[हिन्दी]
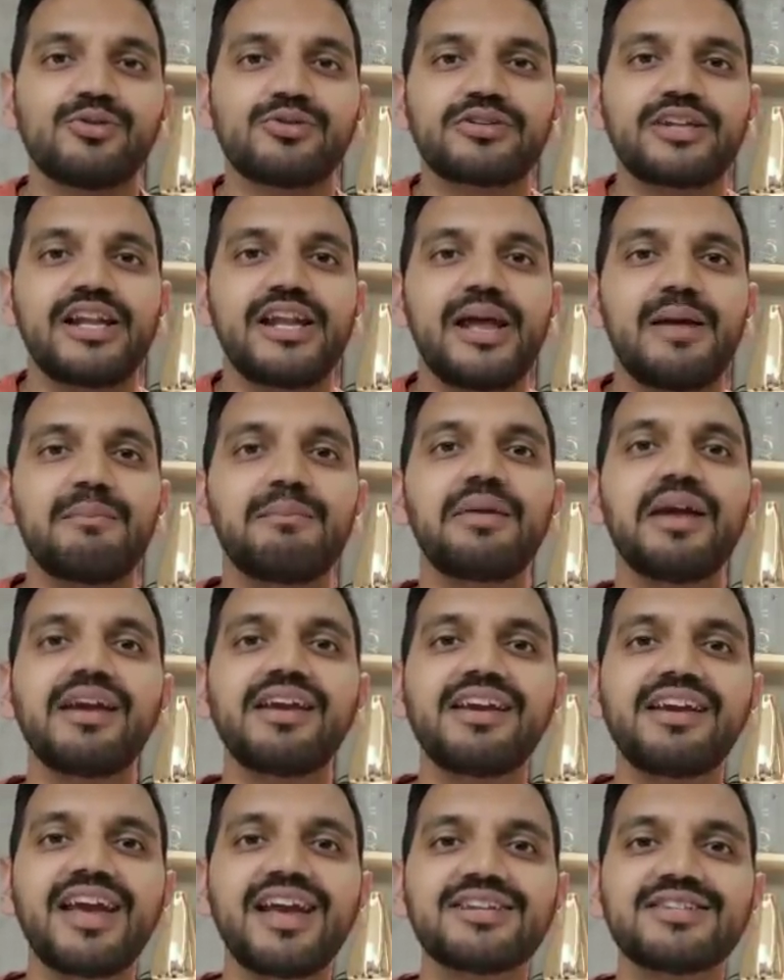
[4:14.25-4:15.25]
उसके लिए एम
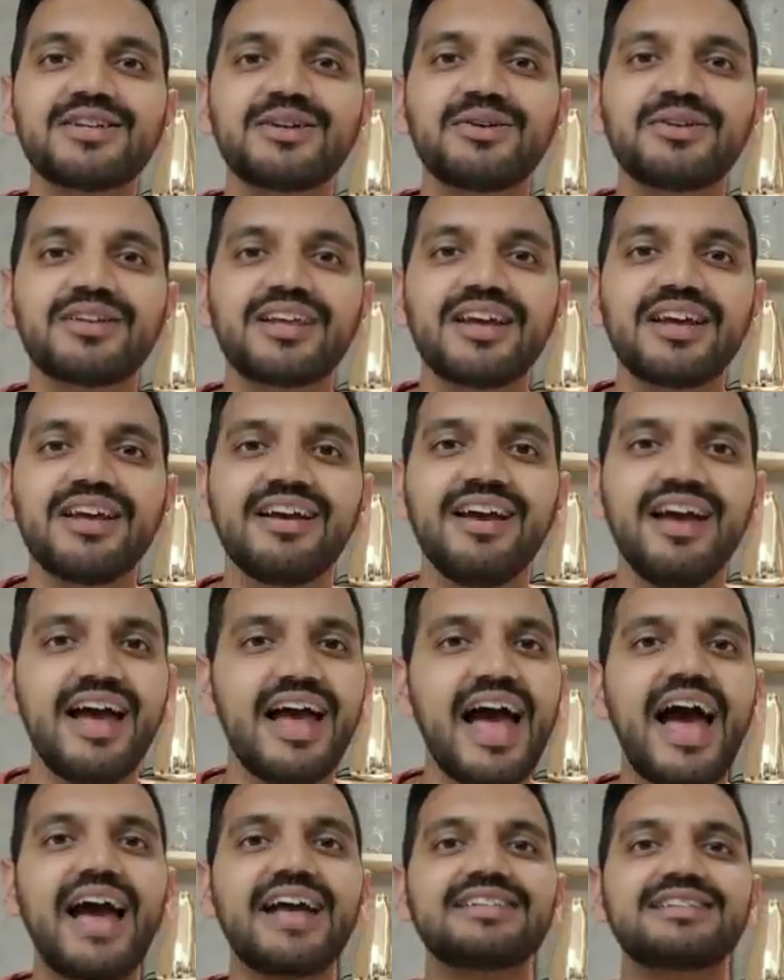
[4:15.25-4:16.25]
की क्या जरूरत है
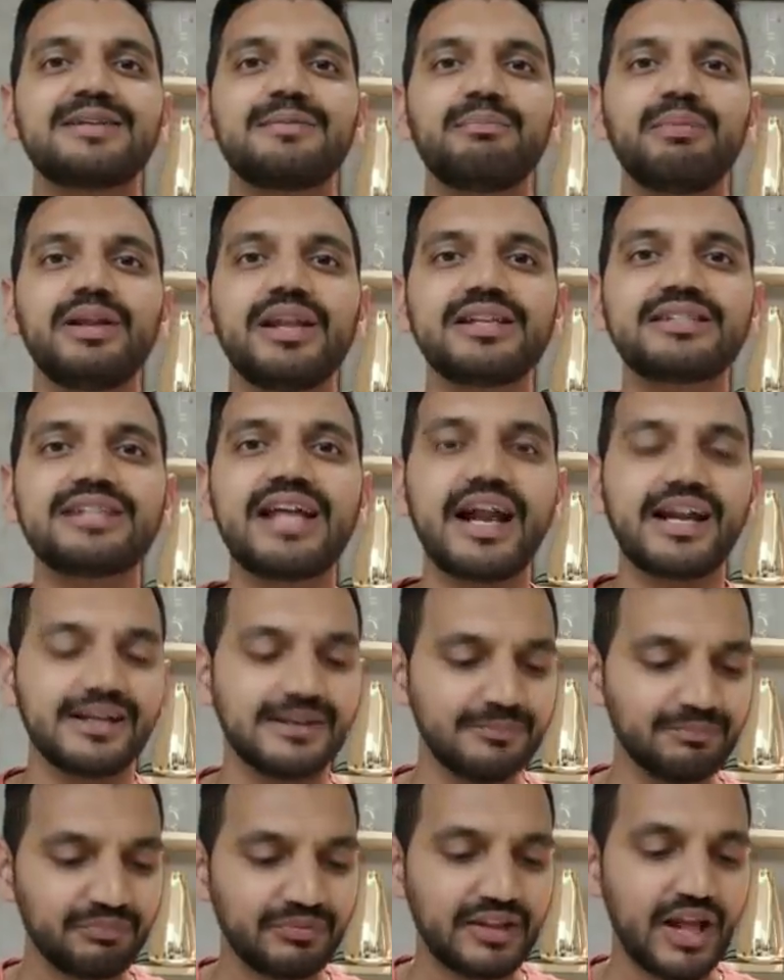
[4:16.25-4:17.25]
एज सिंपल एज
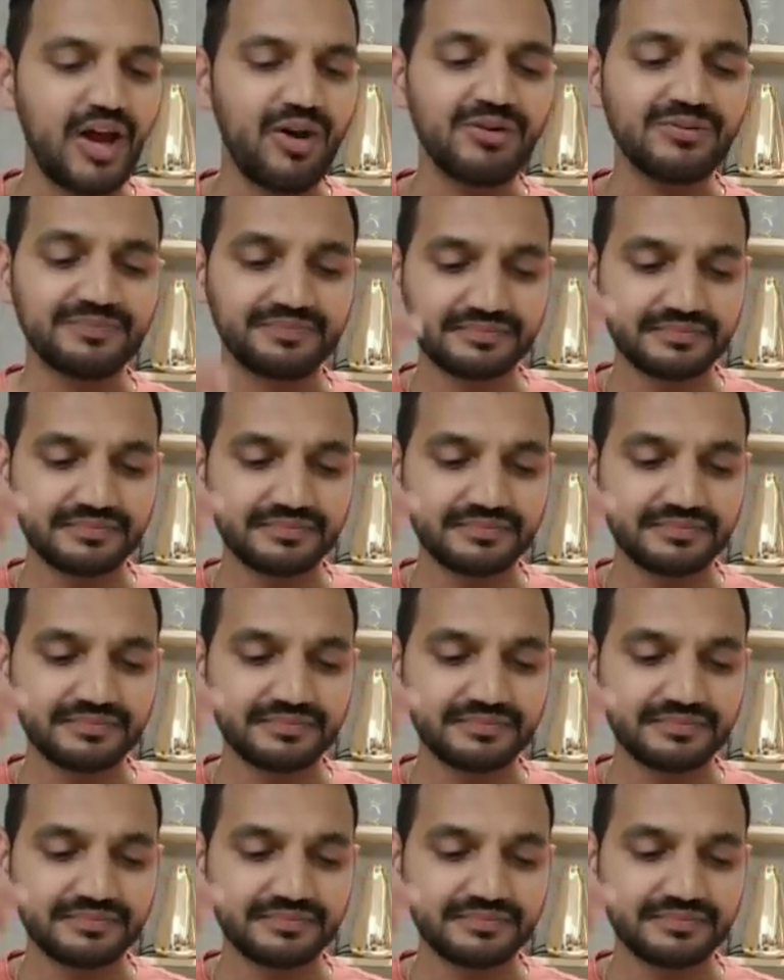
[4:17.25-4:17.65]
दैट नाउ